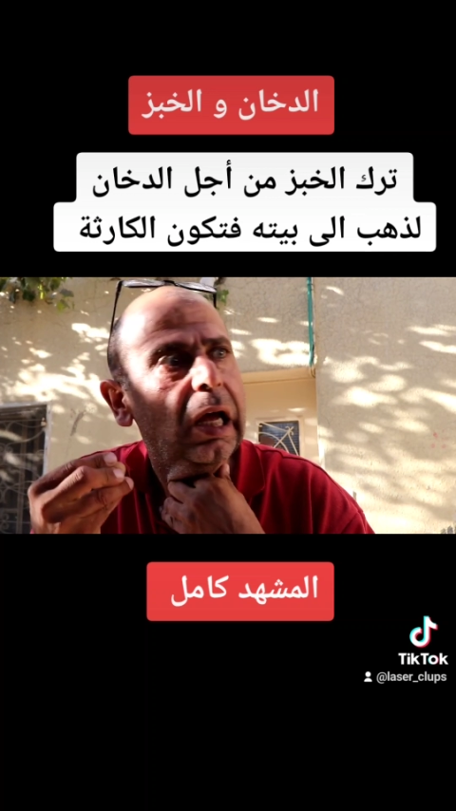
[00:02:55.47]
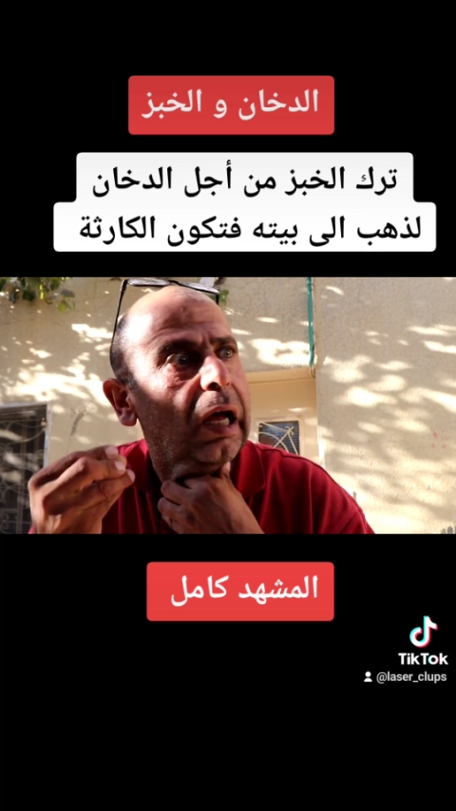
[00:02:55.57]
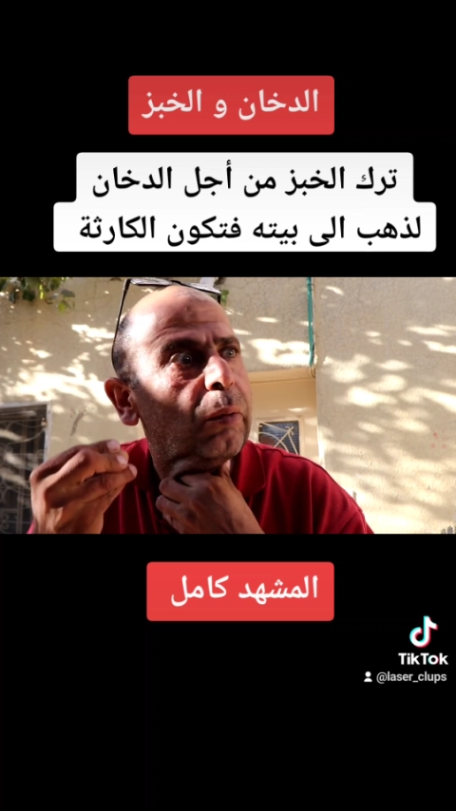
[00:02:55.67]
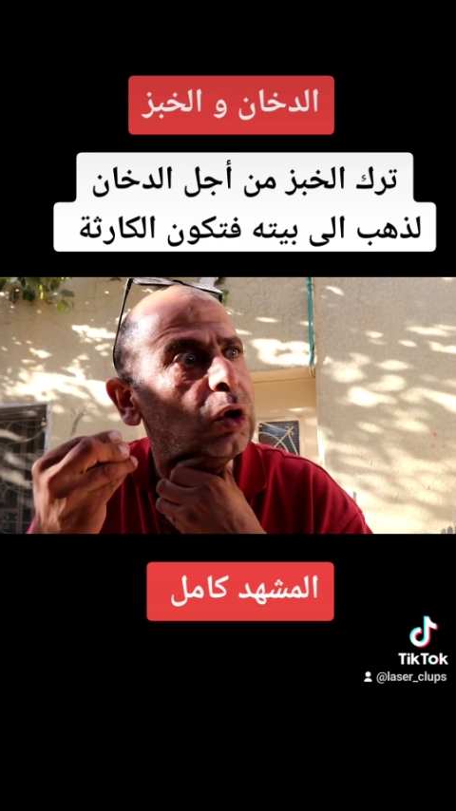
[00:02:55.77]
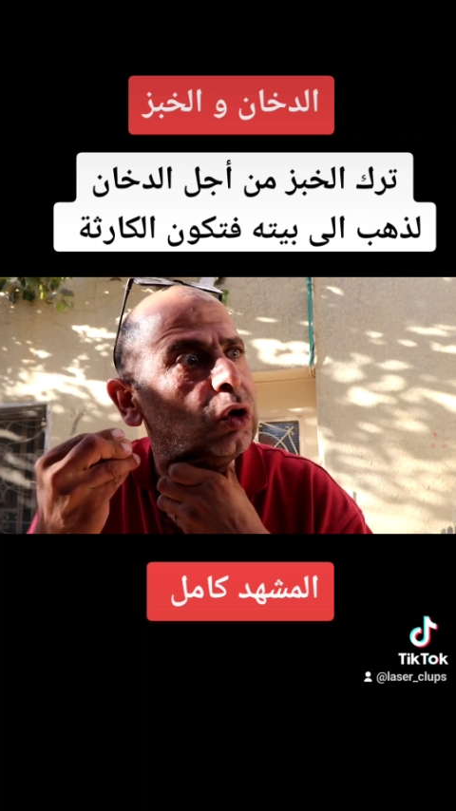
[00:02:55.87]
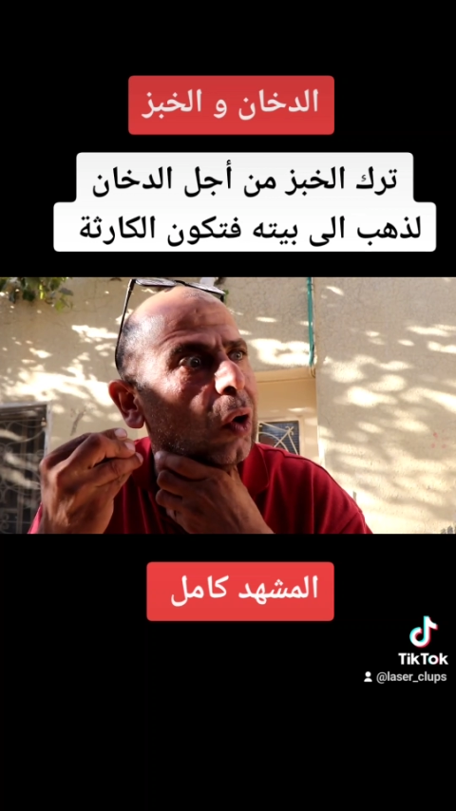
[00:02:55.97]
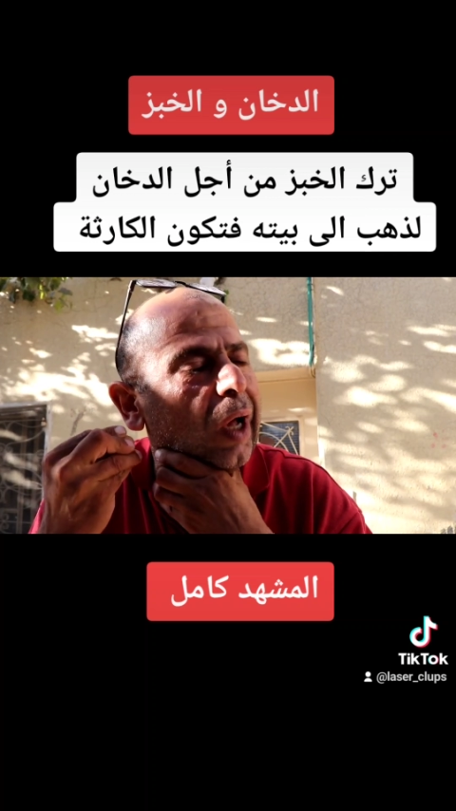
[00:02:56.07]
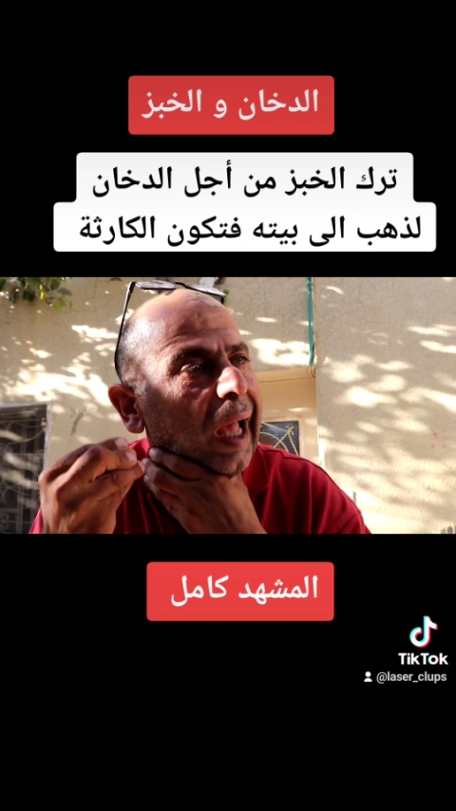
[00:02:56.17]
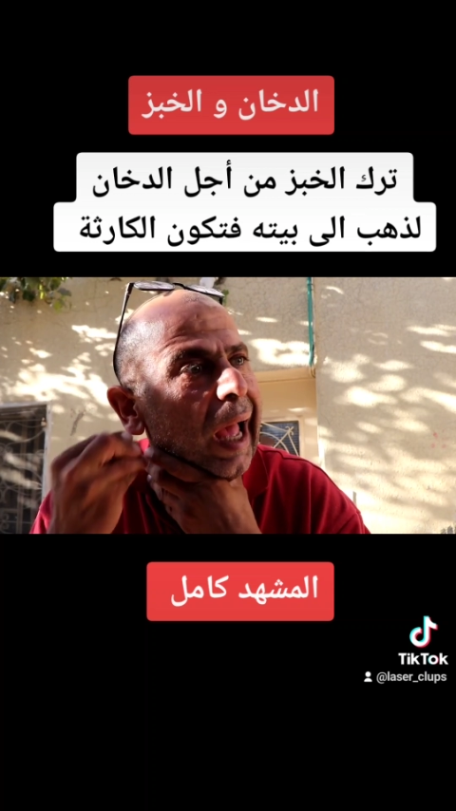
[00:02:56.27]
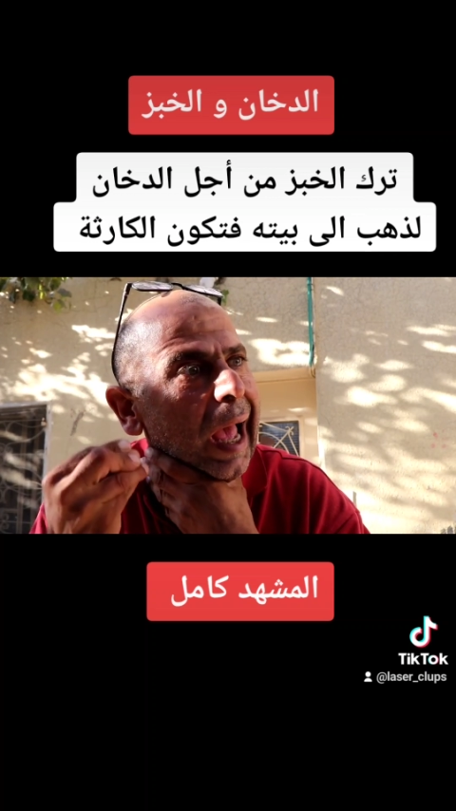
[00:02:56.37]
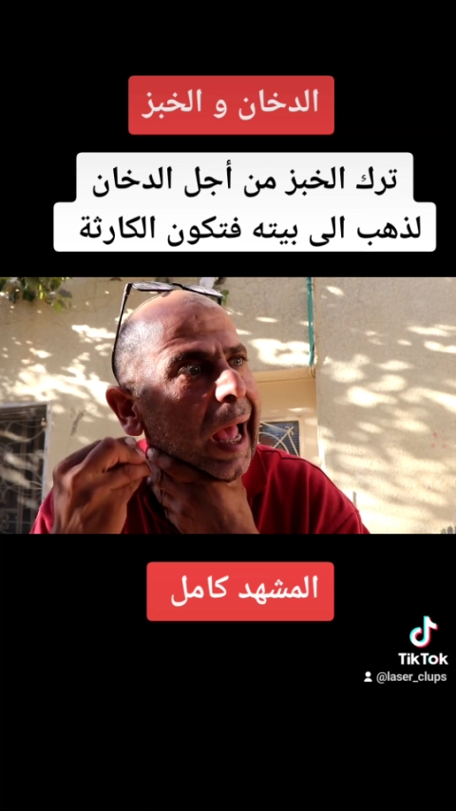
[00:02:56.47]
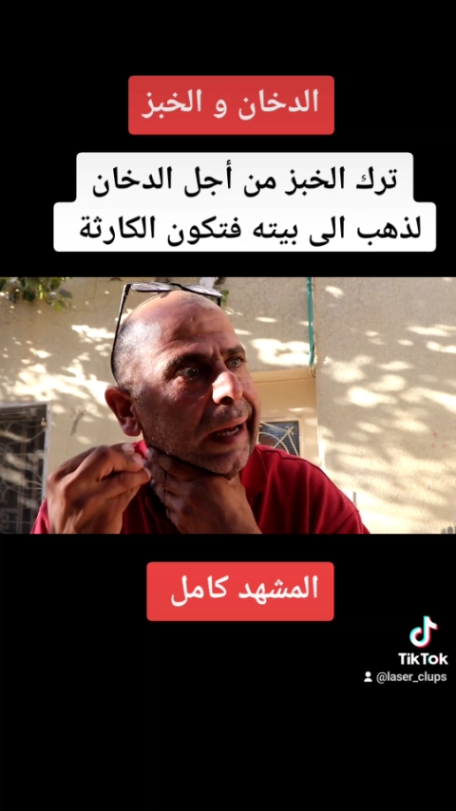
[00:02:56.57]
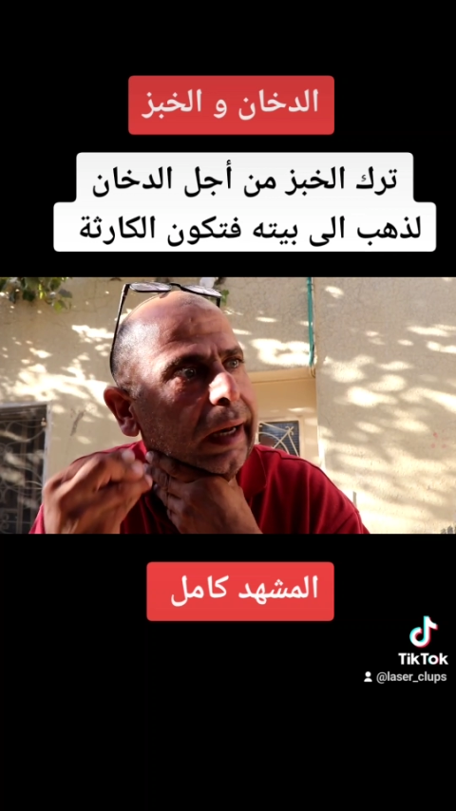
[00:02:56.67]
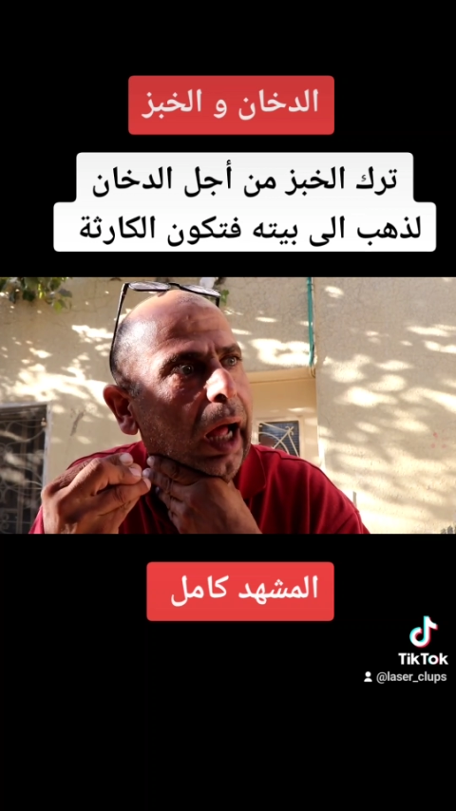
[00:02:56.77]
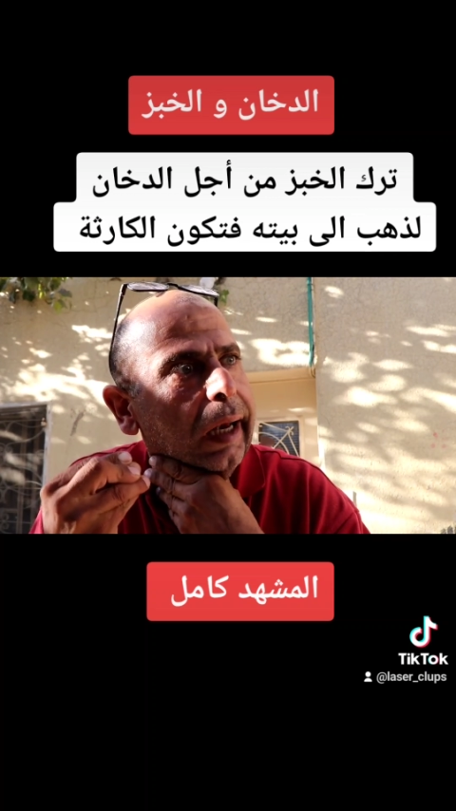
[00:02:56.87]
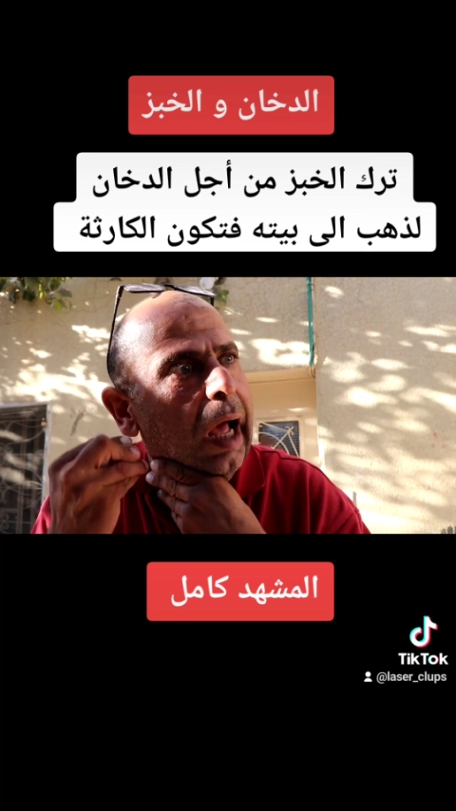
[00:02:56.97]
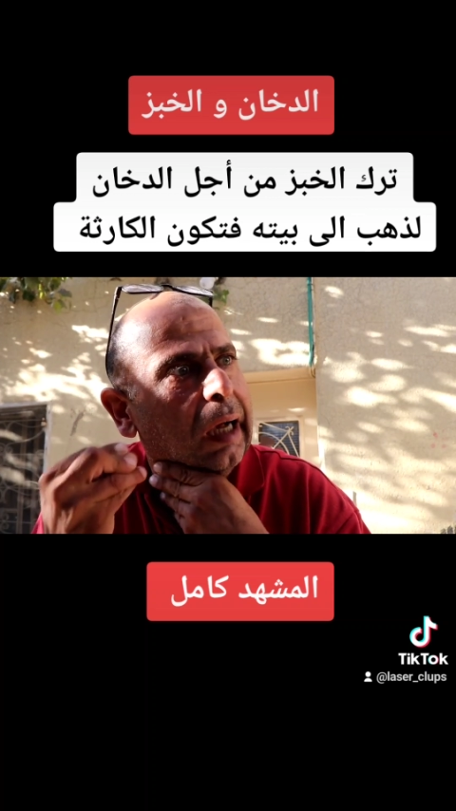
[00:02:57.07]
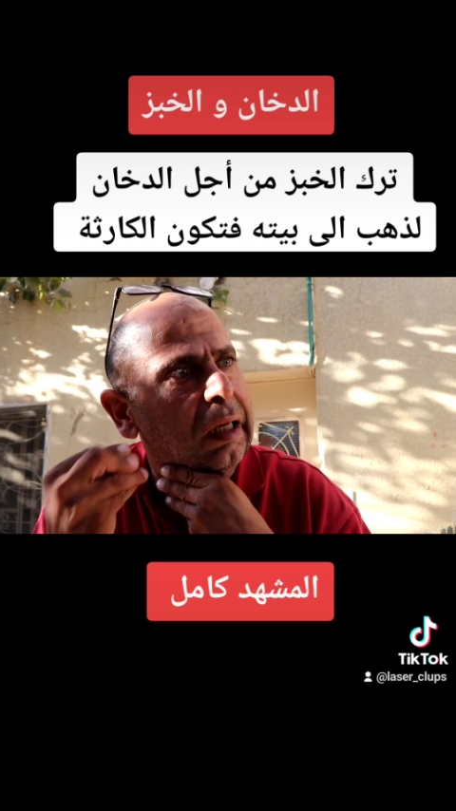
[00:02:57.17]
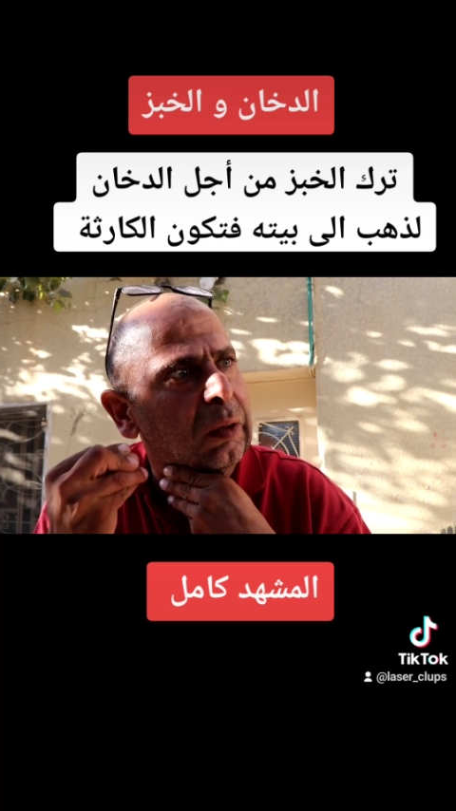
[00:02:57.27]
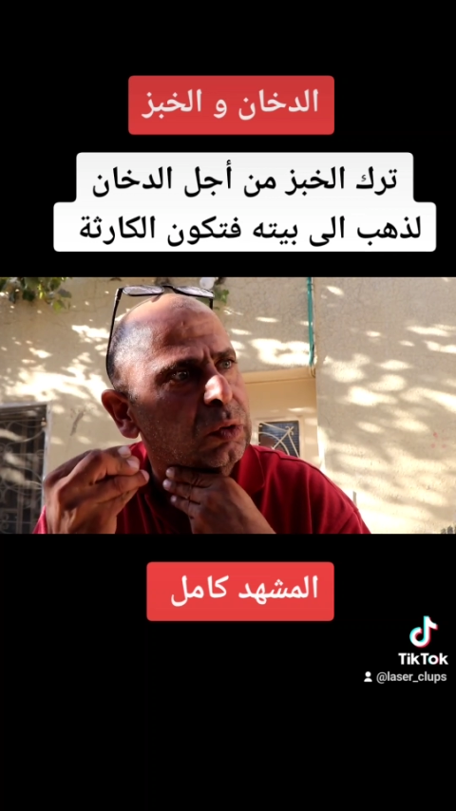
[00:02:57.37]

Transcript: والدخان عن اكلي